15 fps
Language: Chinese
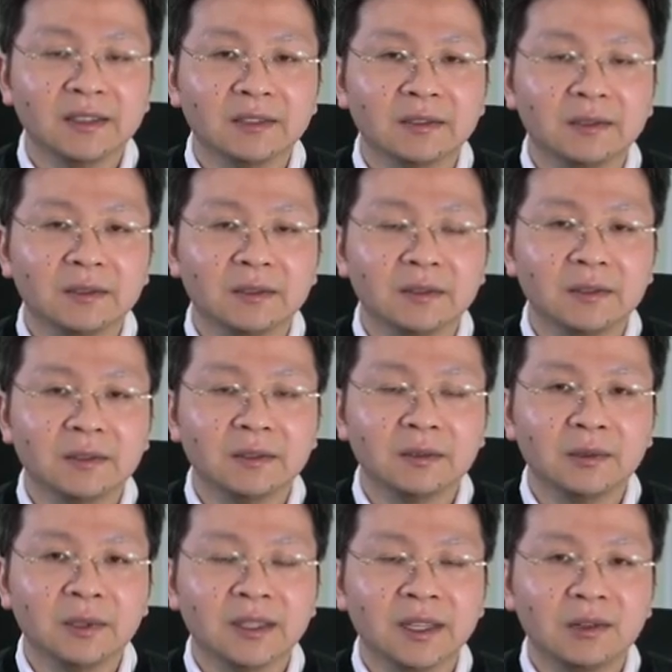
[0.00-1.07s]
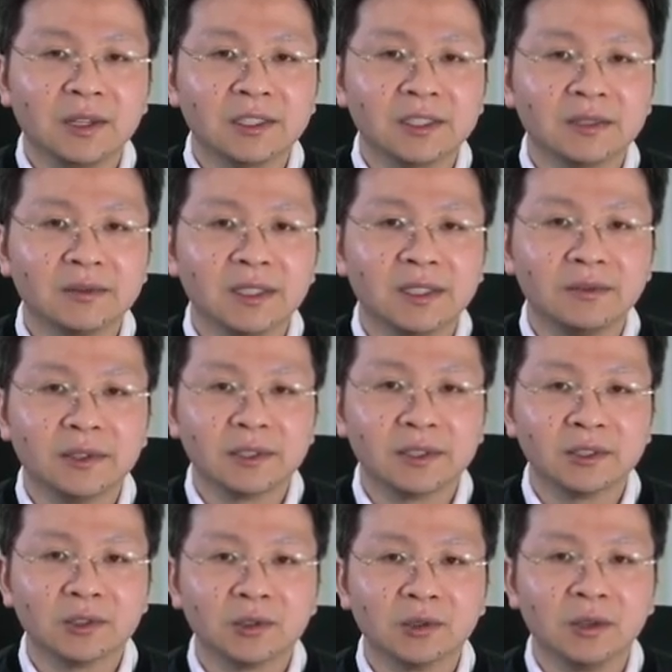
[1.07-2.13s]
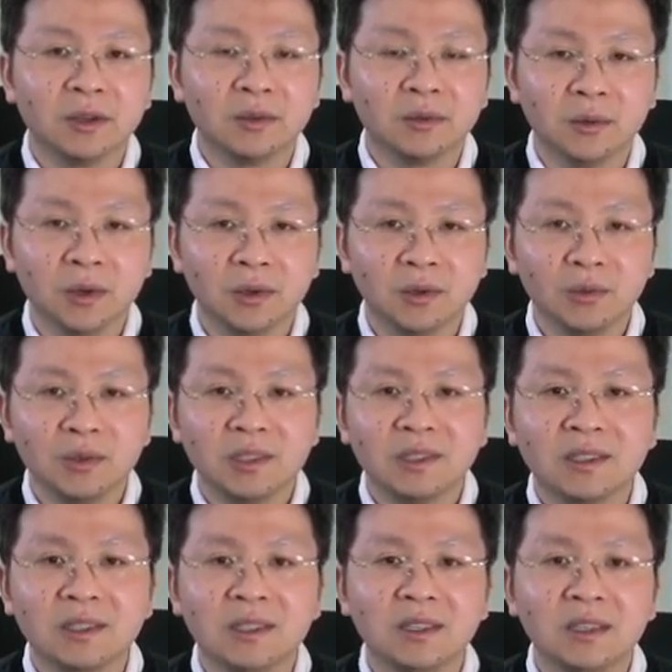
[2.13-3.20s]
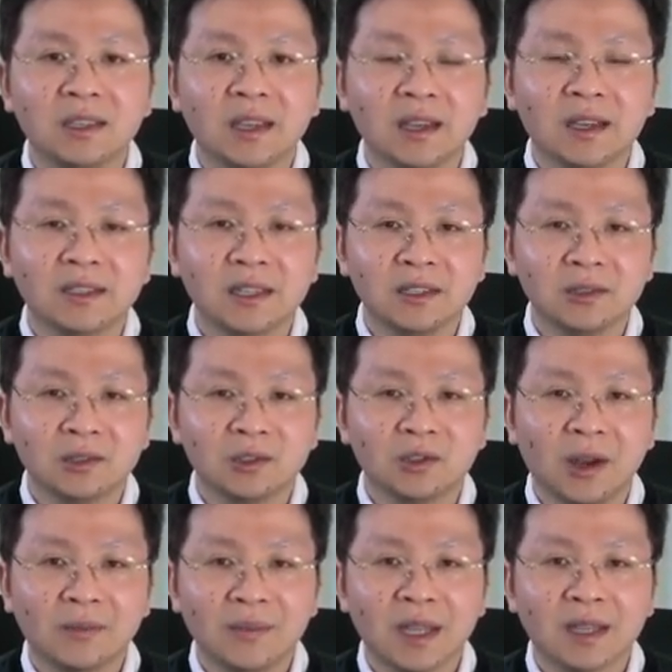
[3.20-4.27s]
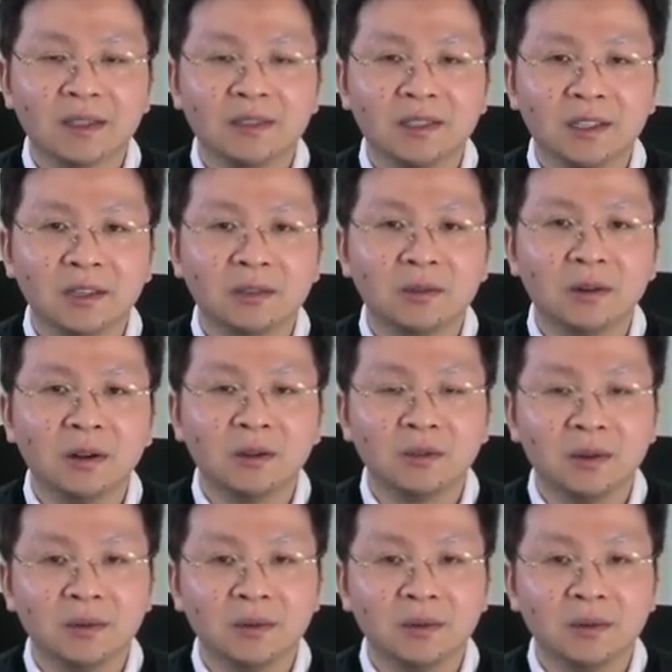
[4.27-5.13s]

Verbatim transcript: 但是，我我那段视频里面是说，我预期这种转变的结果，